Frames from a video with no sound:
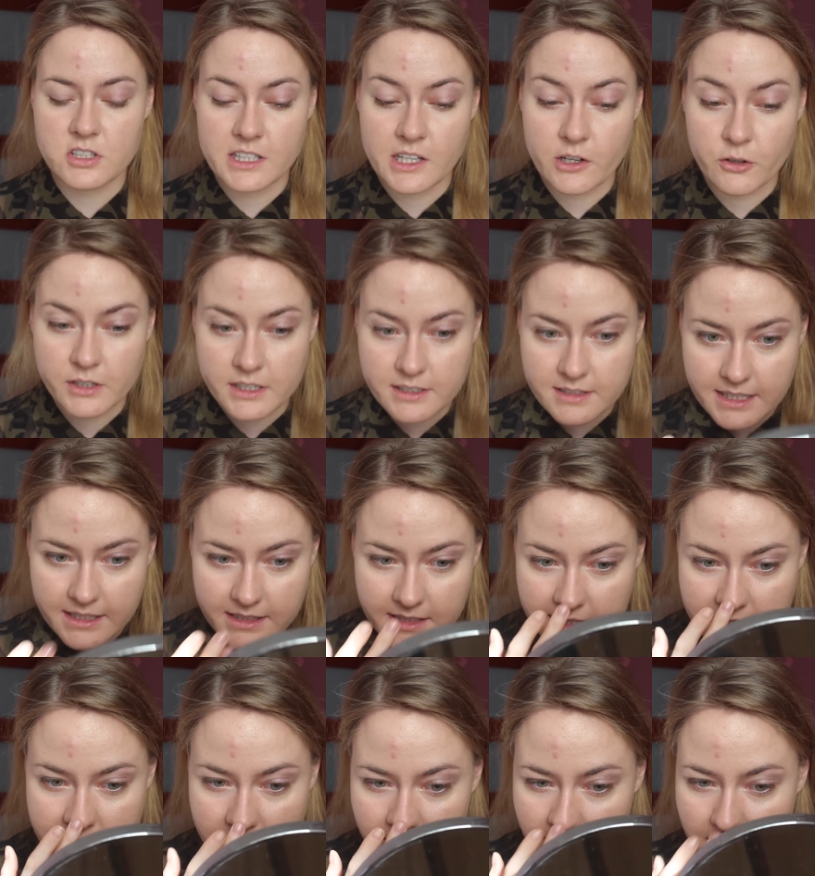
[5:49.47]
że na okres
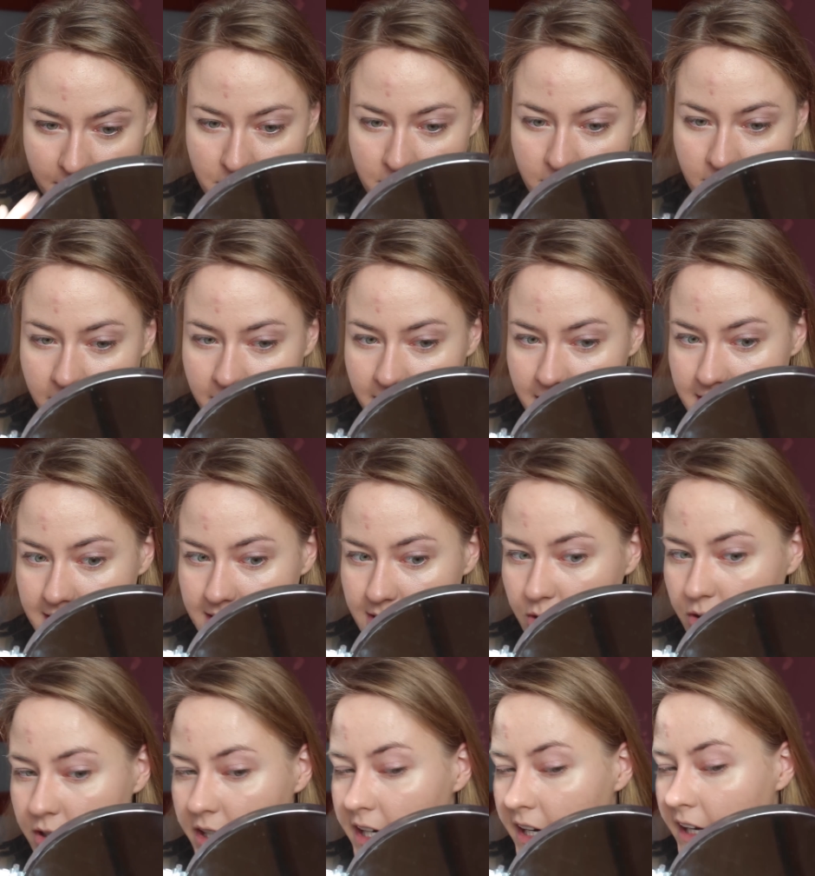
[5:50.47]
letni całkiem
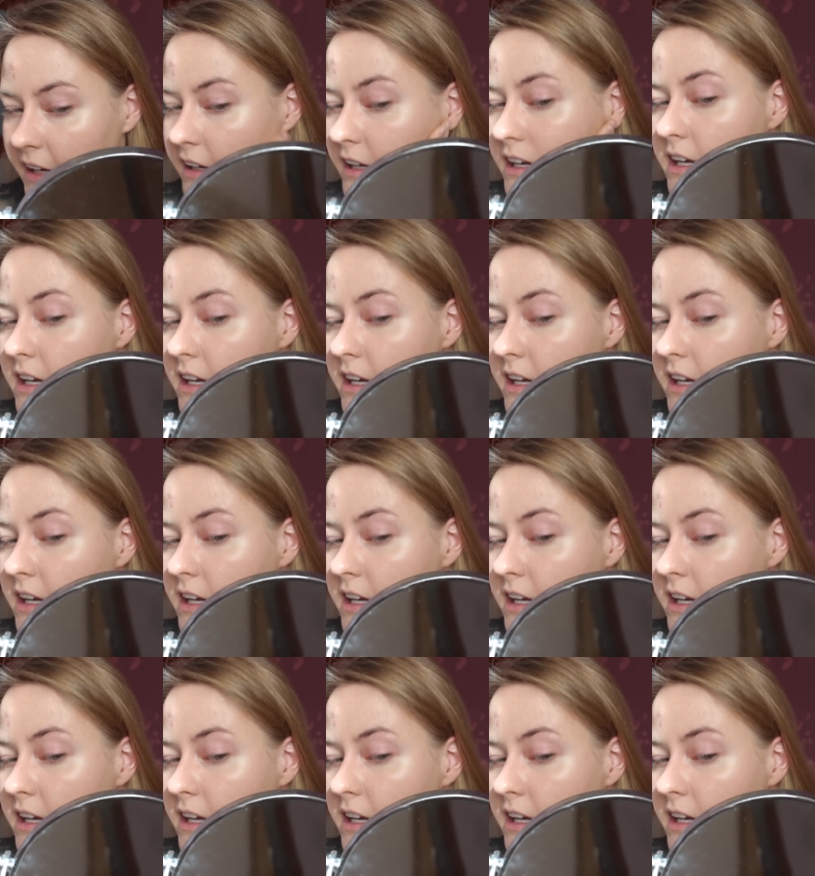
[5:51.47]
jest ok,